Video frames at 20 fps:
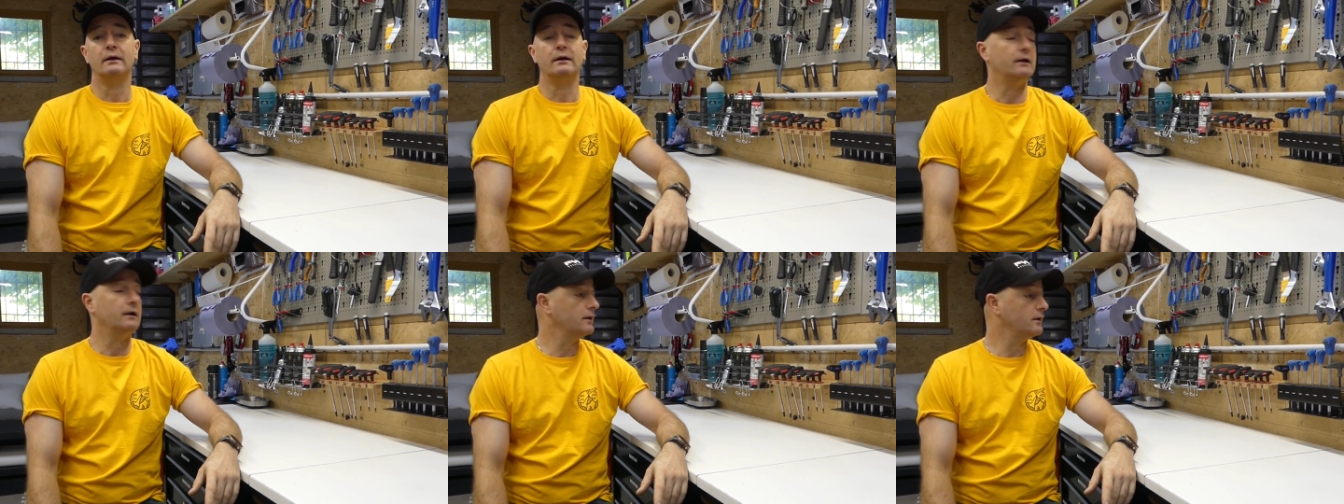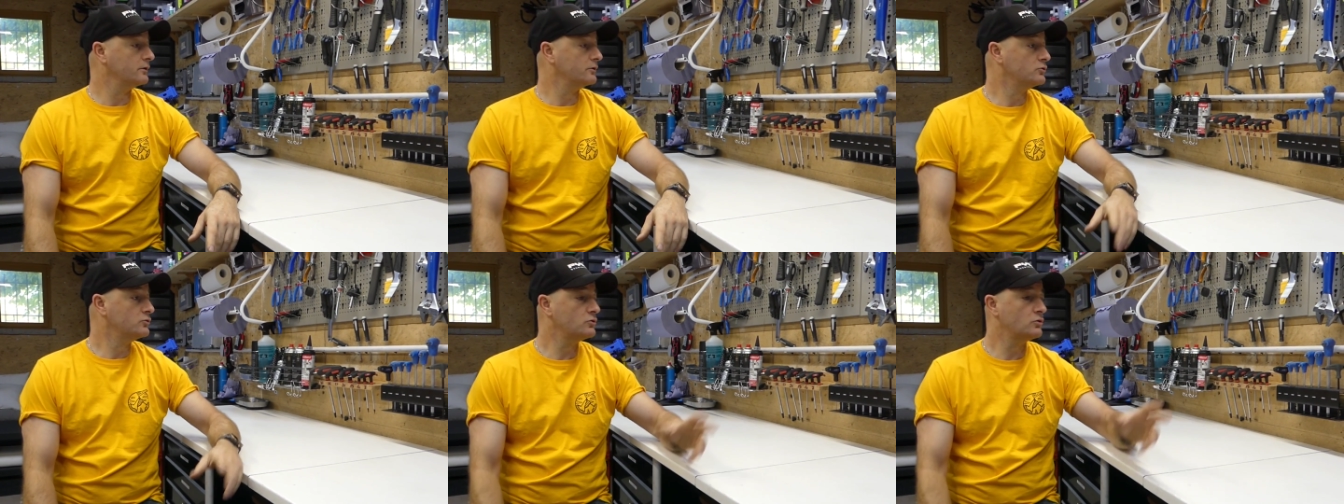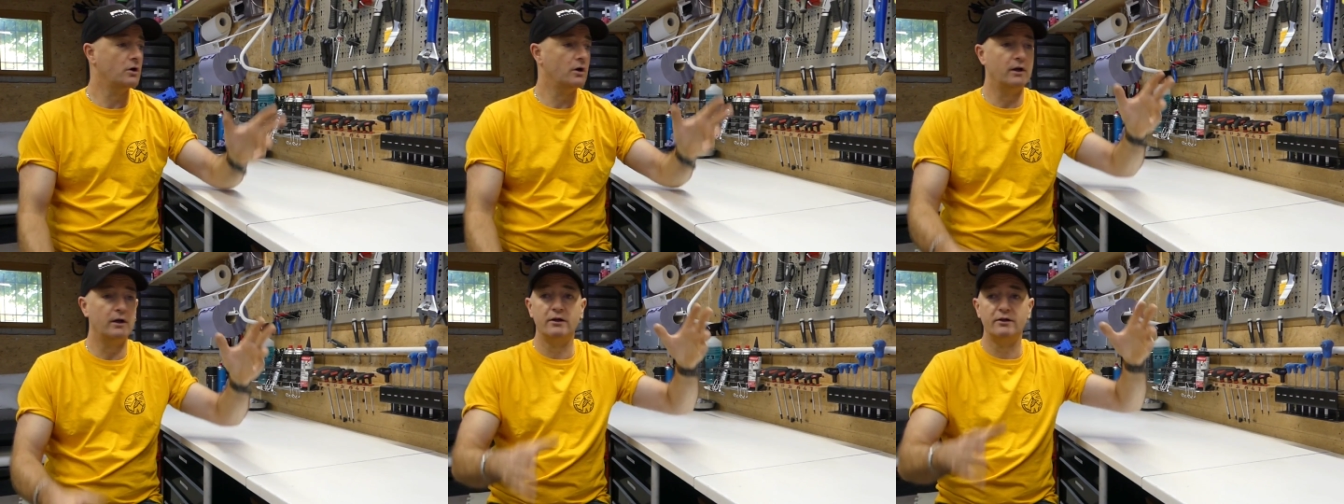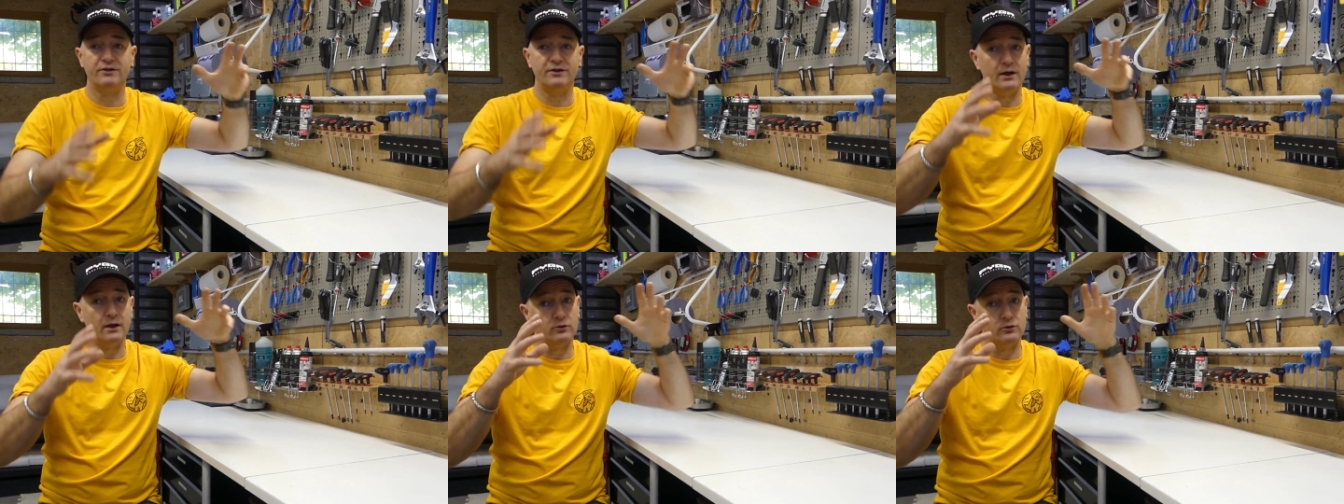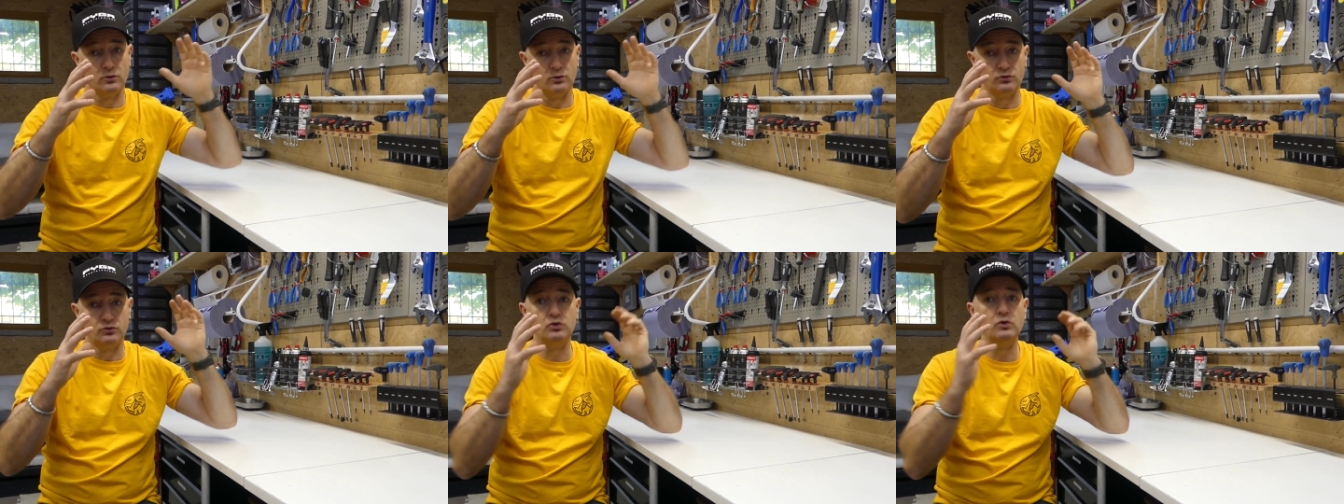Euh, nous, euh, elle
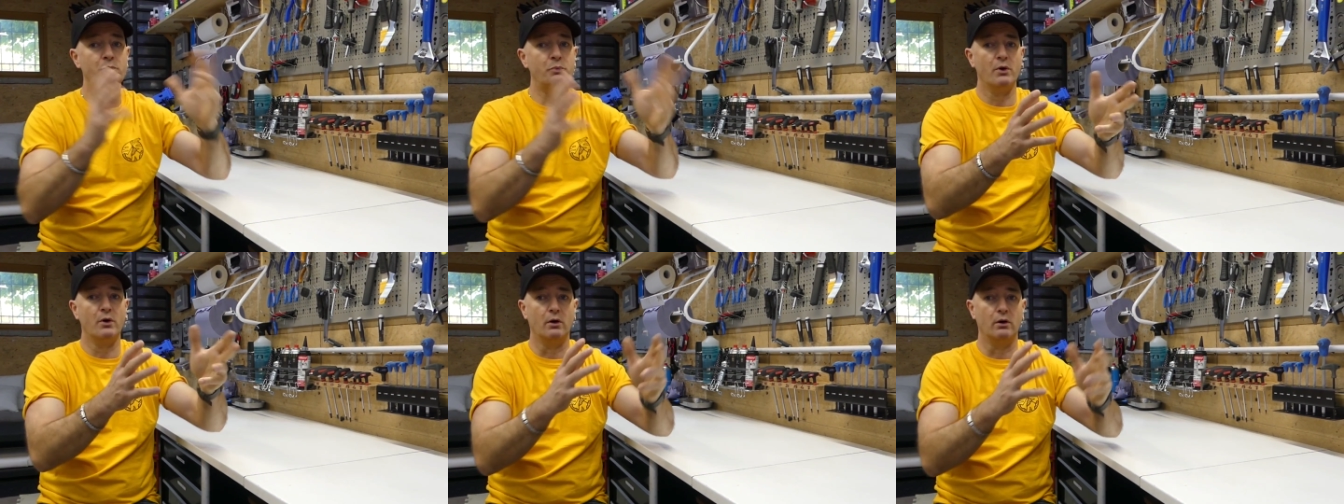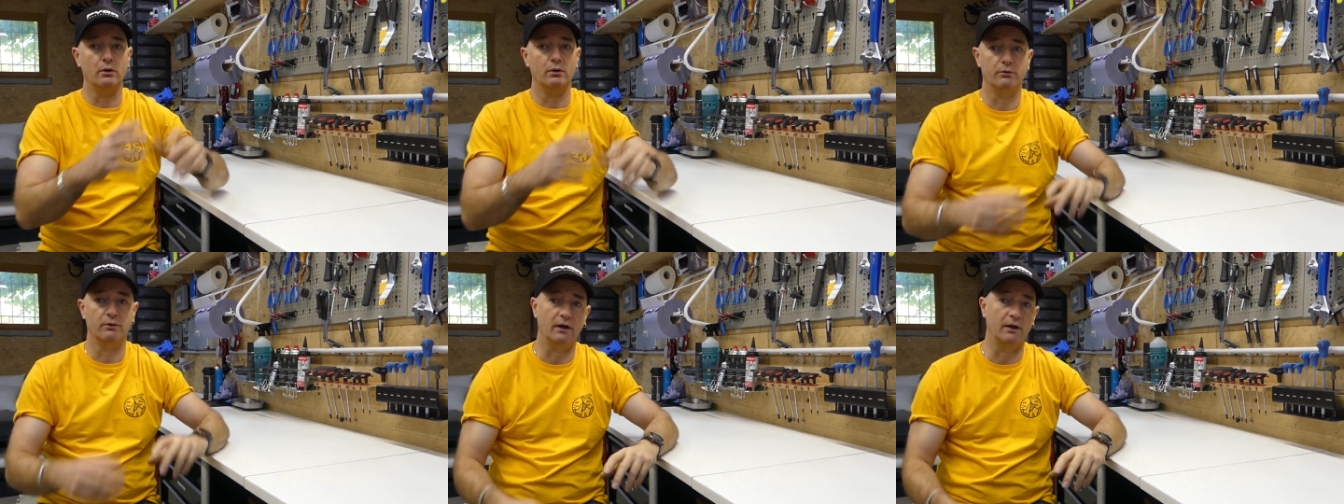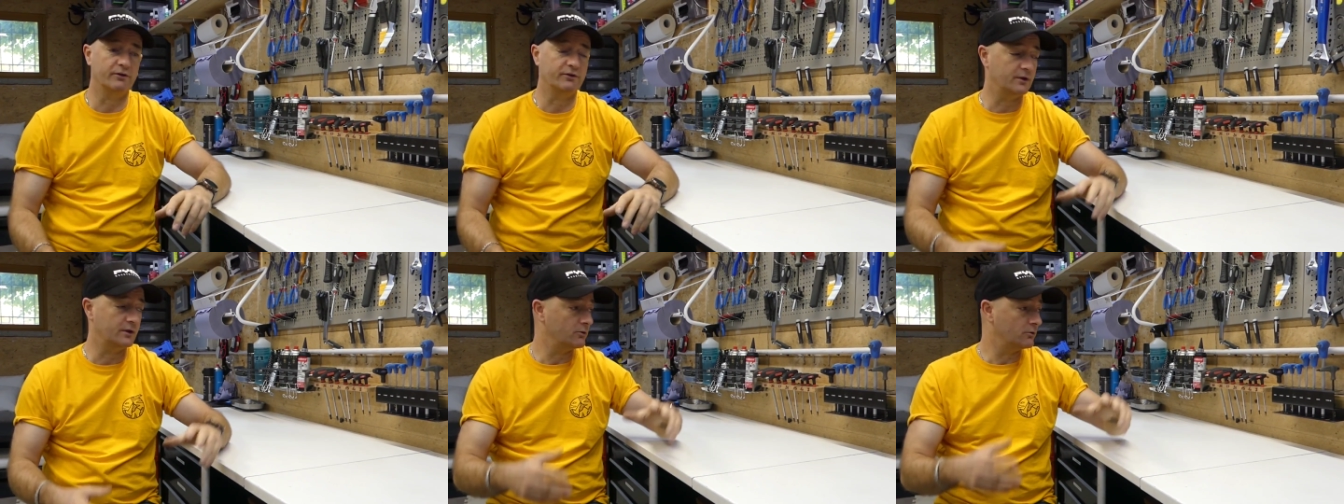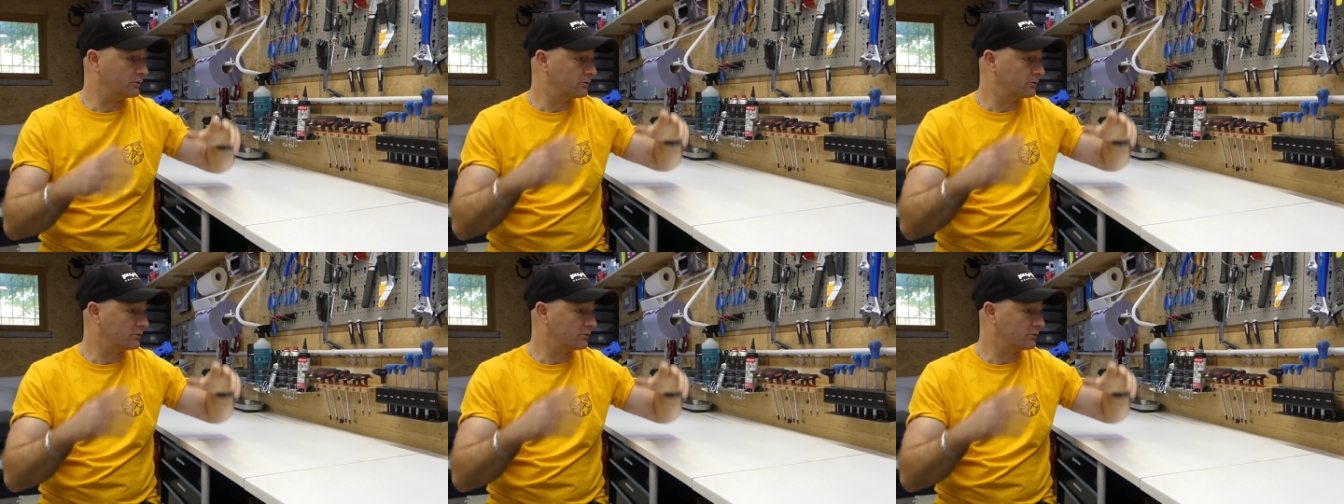sert de support. Voilà, c'est